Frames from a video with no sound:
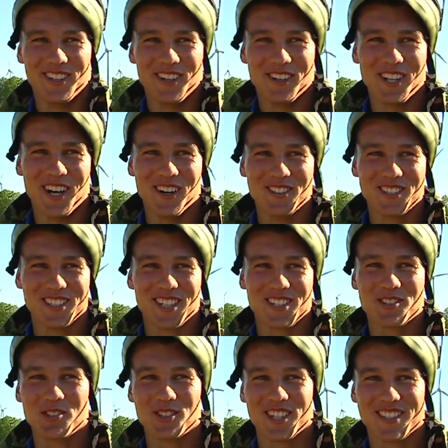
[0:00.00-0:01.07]
nie udało mi się
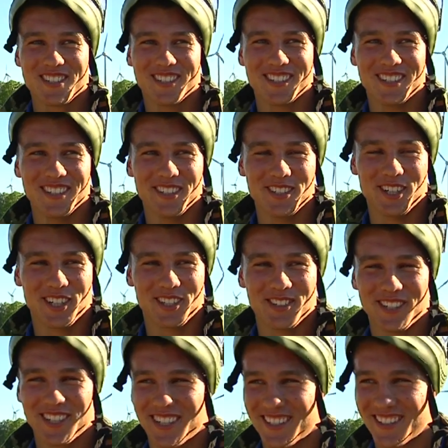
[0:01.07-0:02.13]
też uciec od, od
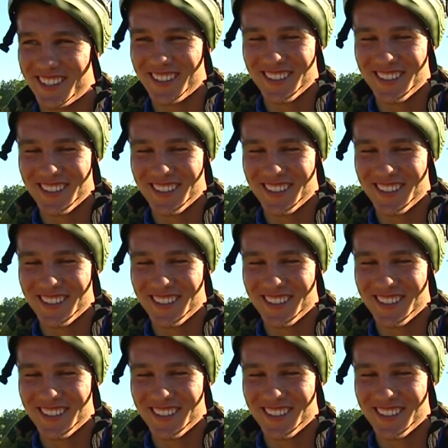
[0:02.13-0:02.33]
niektórych.